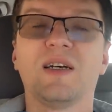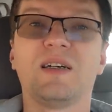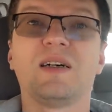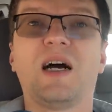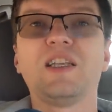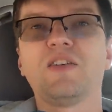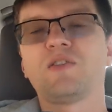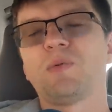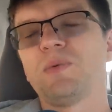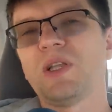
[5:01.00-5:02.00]
э, о них
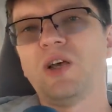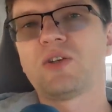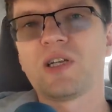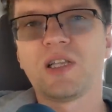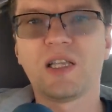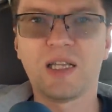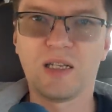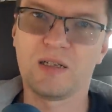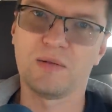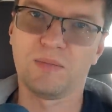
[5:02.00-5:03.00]
вспоминают, когда
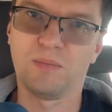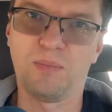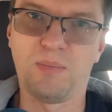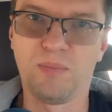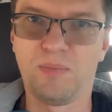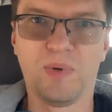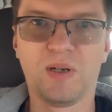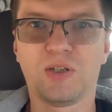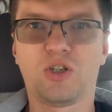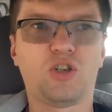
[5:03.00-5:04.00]
надо
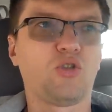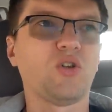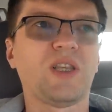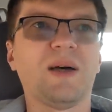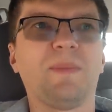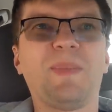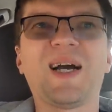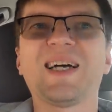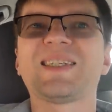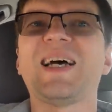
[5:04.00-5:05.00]
что-то
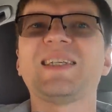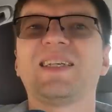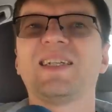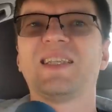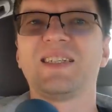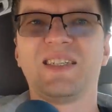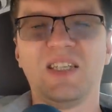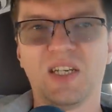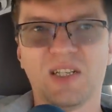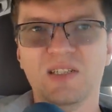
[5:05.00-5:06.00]
показательно
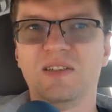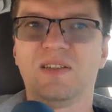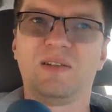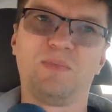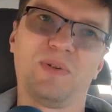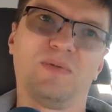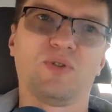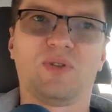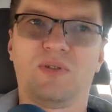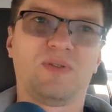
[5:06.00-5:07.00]
сделать, типа
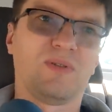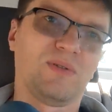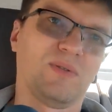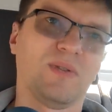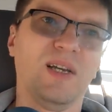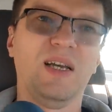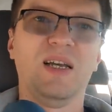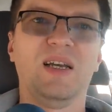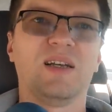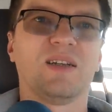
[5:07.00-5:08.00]
вот... Э,
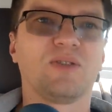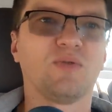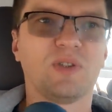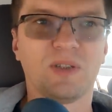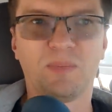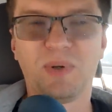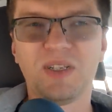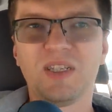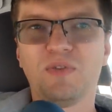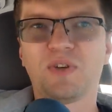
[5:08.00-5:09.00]
Тут
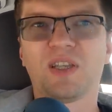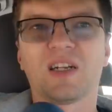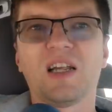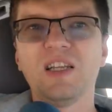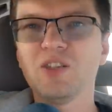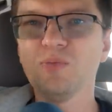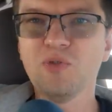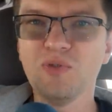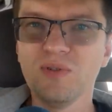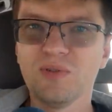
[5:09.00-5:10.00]
призыв к
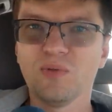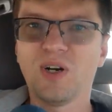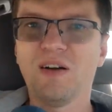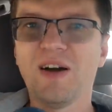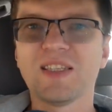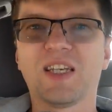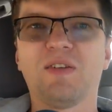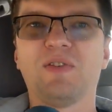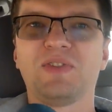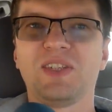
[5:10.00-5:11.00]
терроризму у
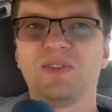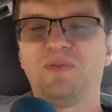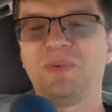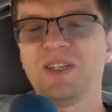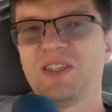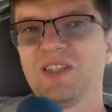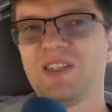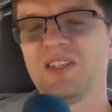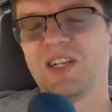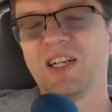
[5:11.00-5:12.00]
Хованского в, в песне
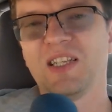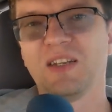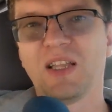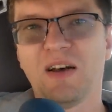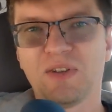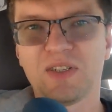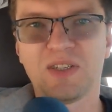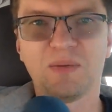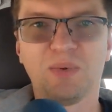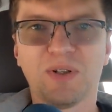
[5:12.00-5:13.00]
десятилетней
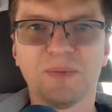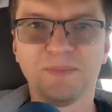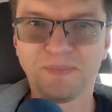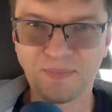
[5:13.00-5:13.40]
давности был